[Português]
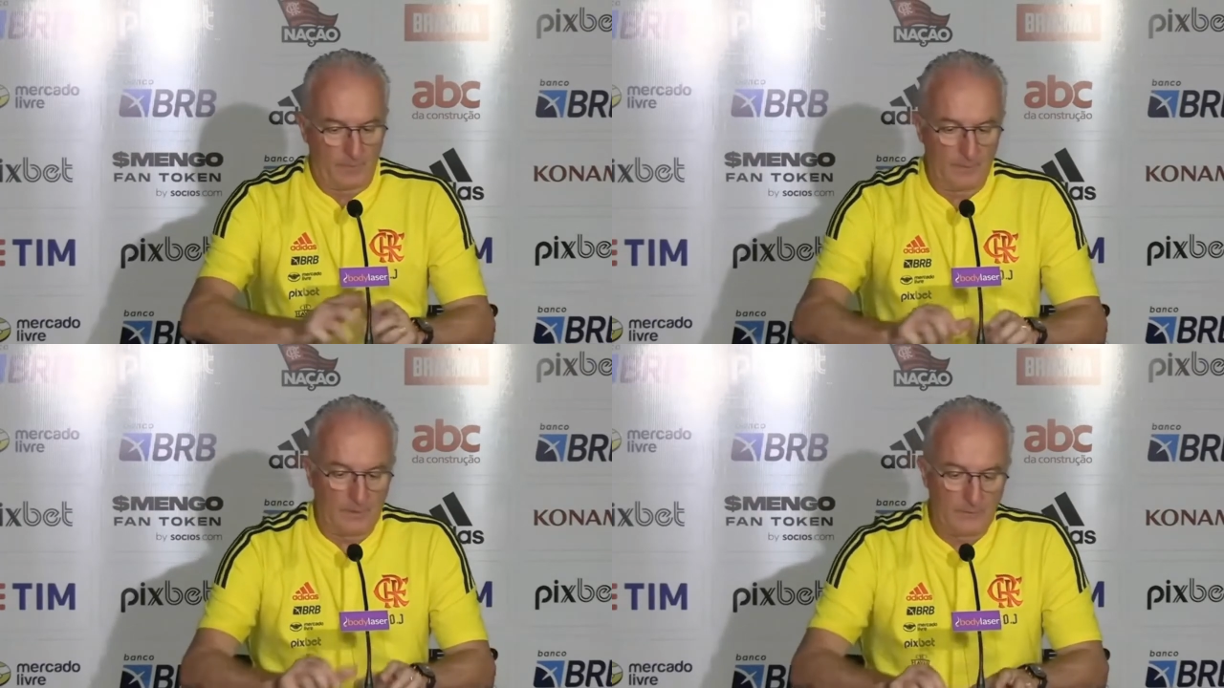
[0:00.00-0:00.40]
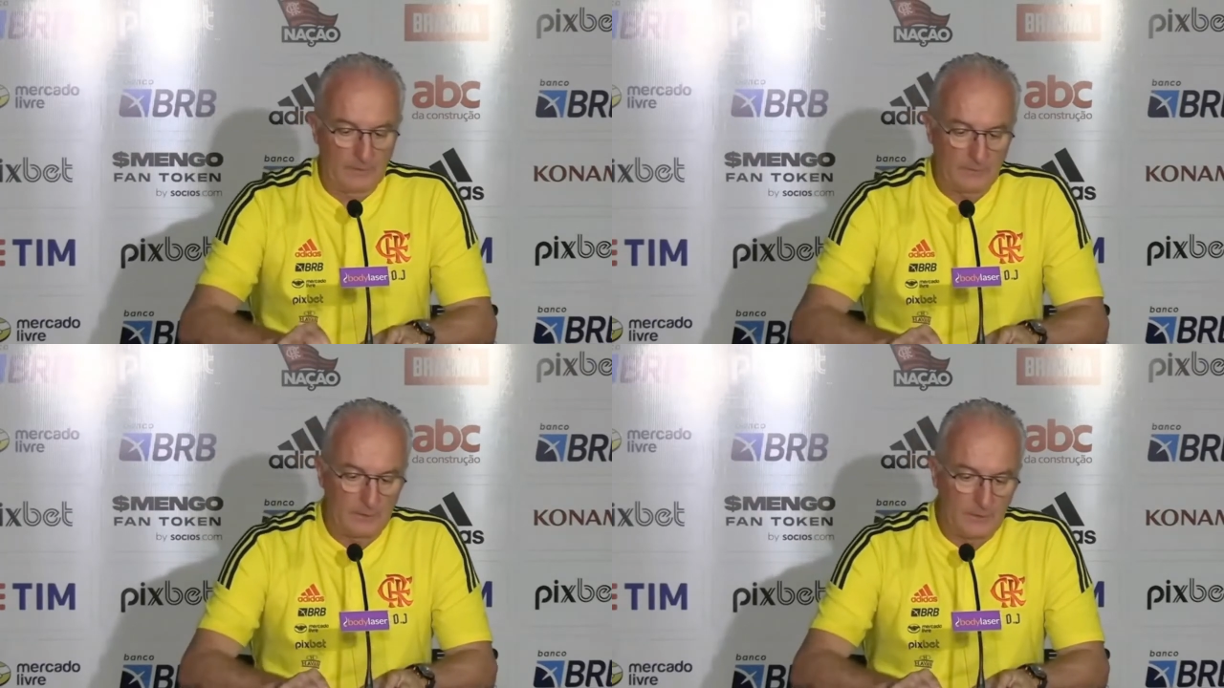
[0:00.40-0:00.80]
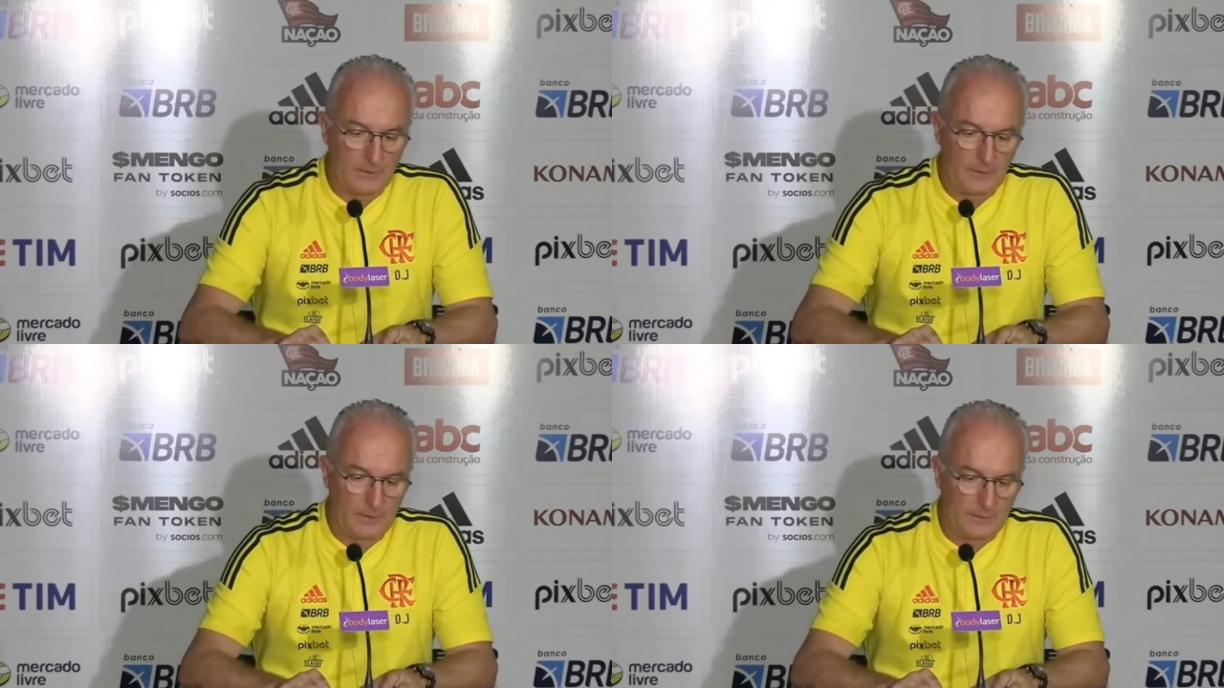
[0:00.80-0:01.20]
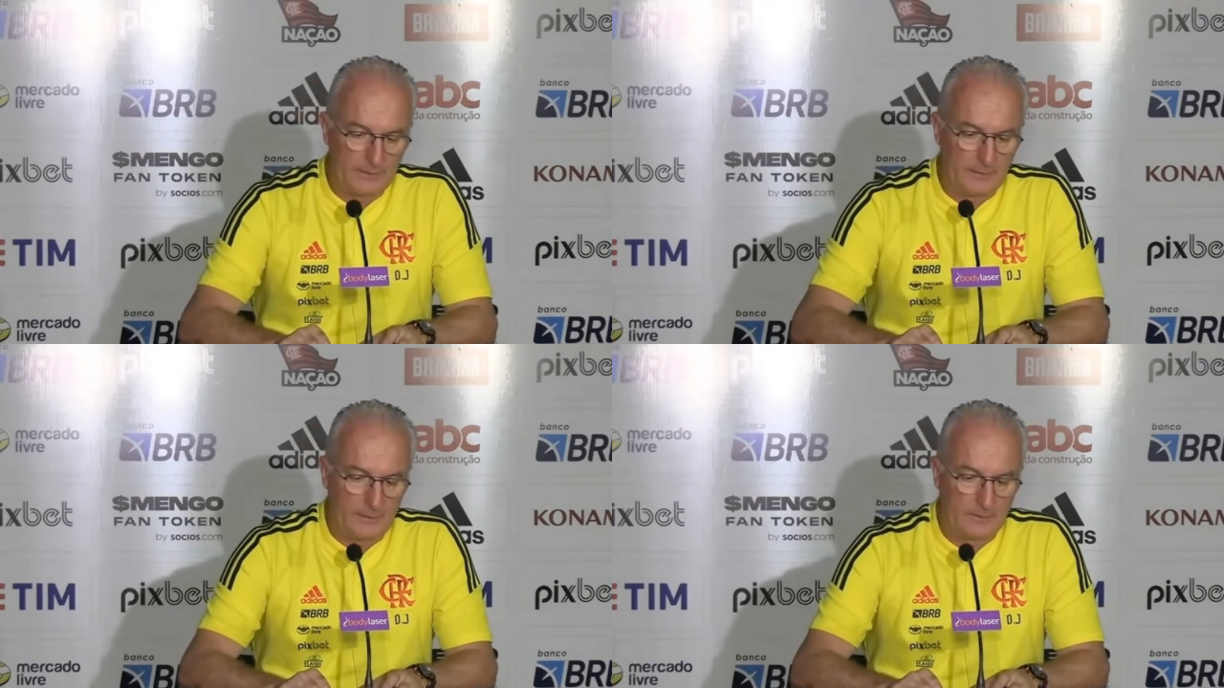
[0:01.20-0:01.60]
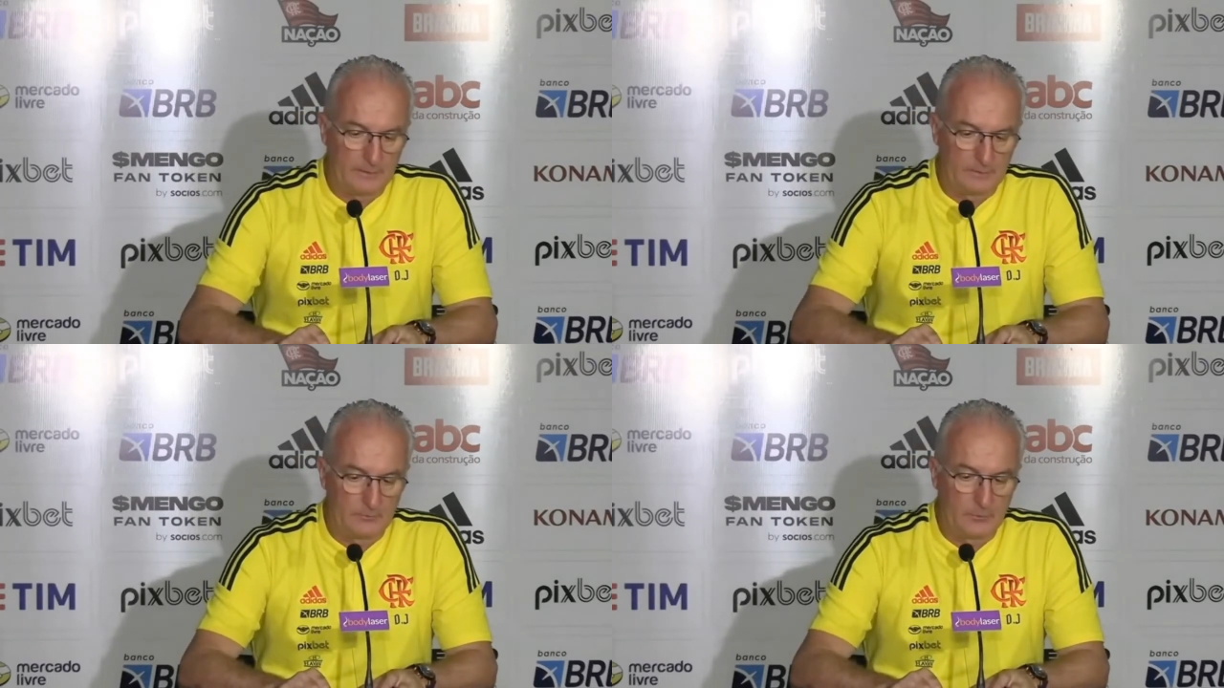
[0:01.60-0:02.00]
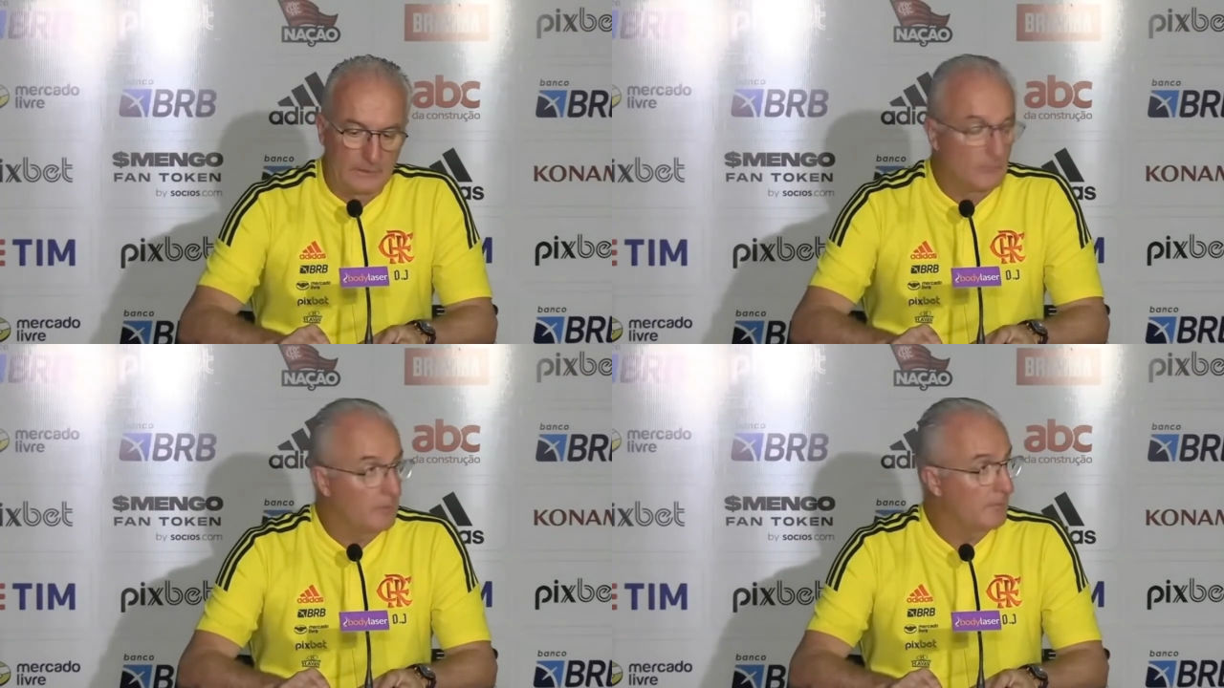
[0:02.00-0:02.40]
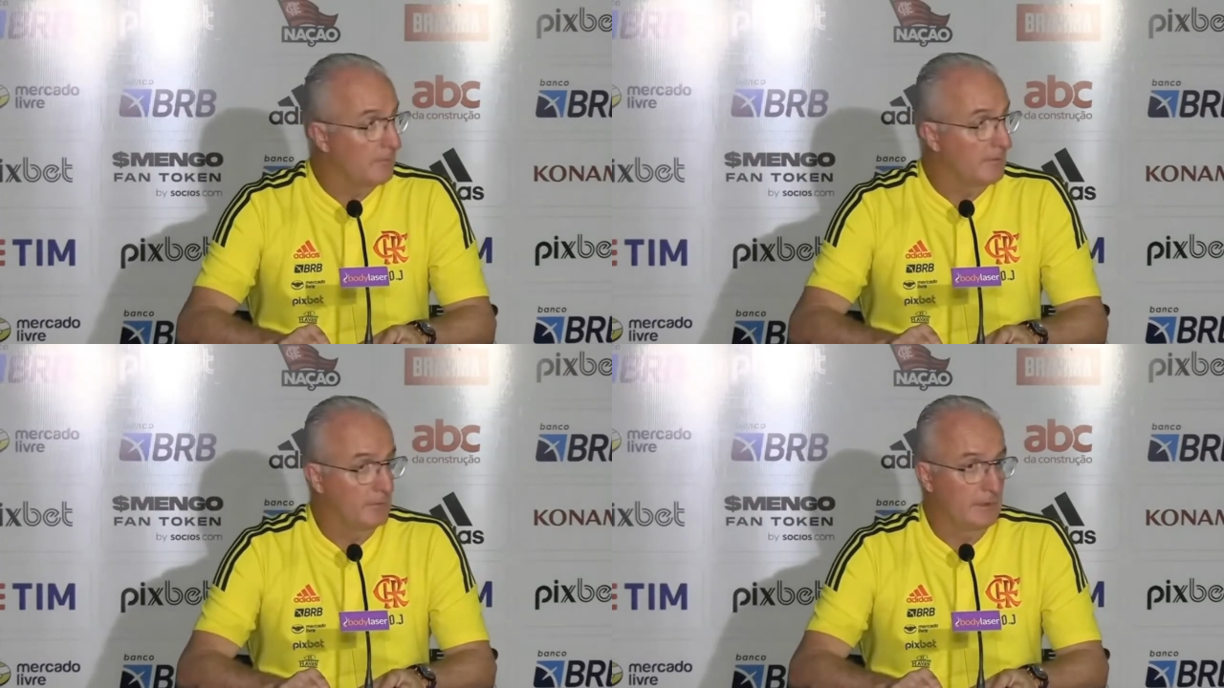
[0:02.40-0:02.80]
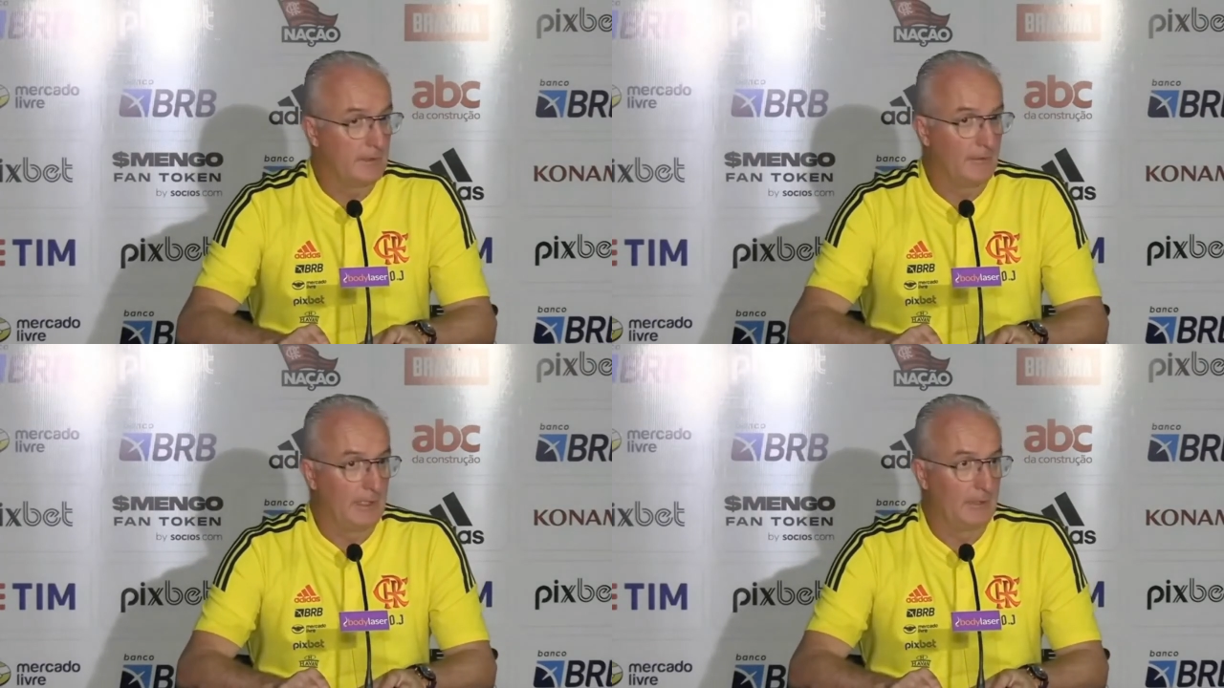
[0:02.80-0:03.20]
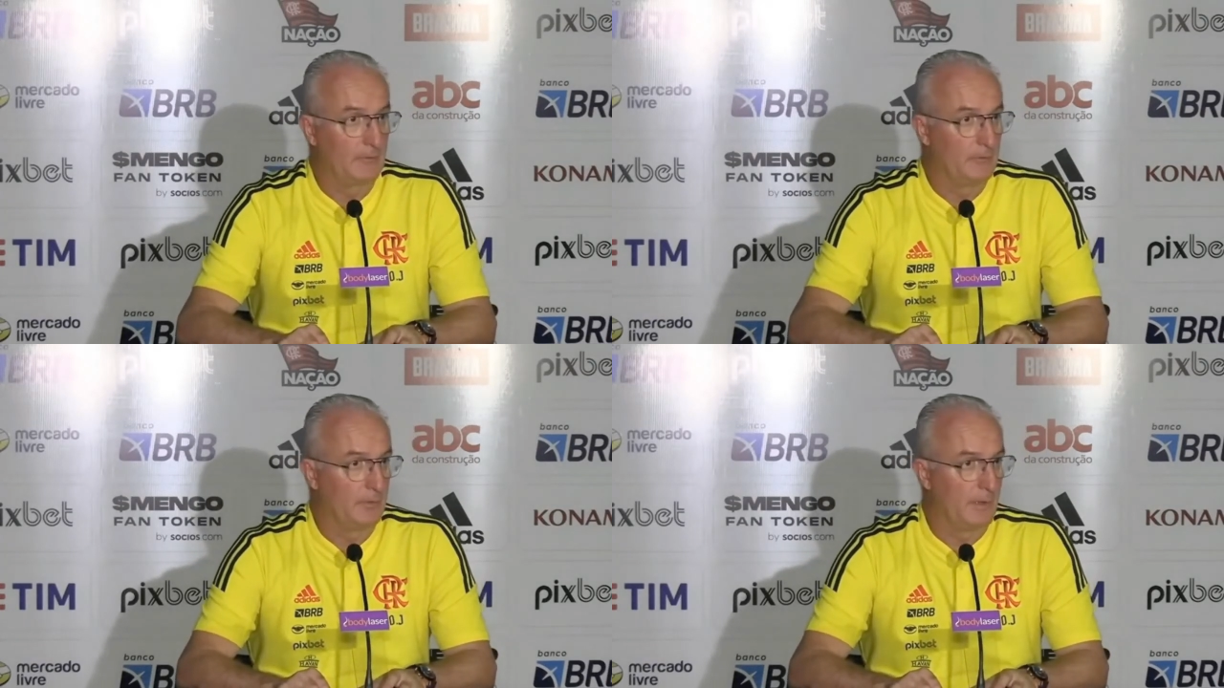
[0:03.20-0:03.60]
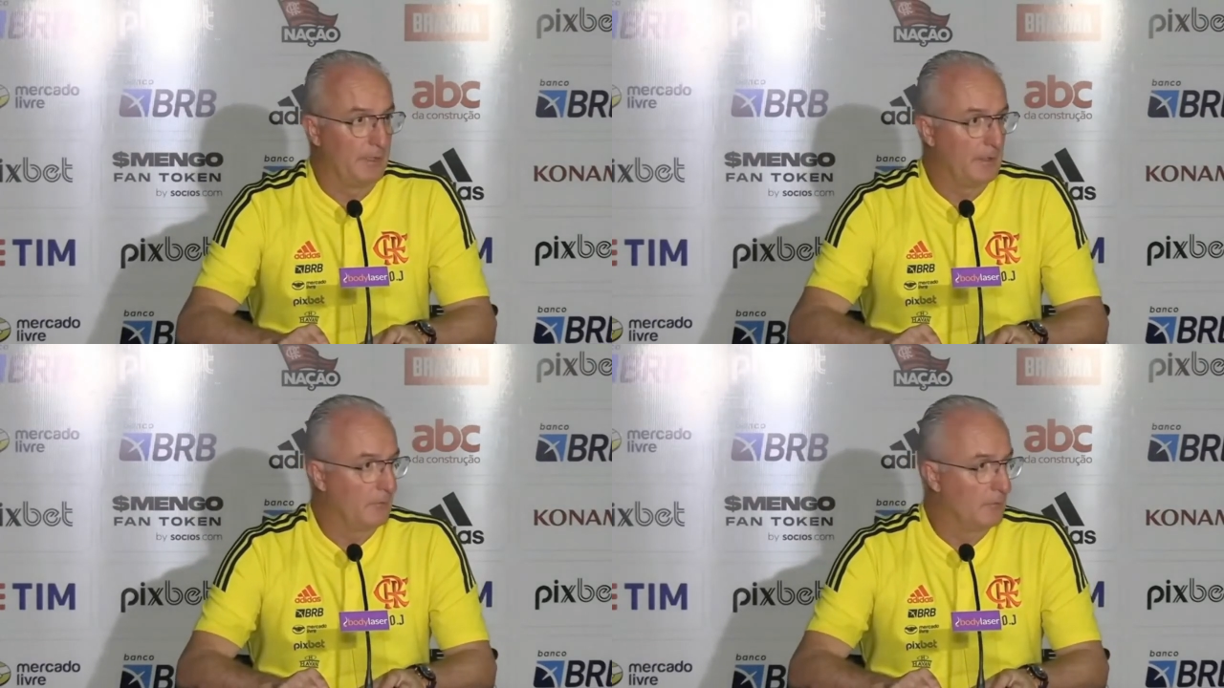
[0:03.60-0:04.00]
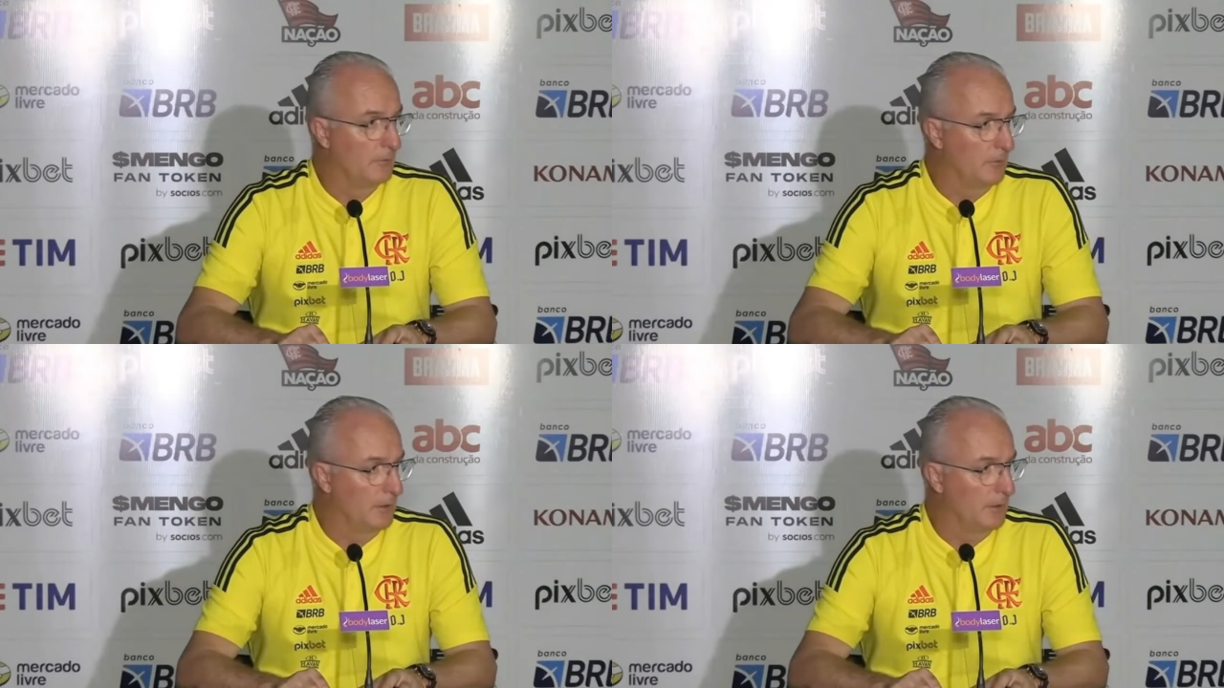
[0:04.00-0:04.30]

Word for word: Olha, eu acho que é, jogadores que estão dentro do elenco do Flamengo,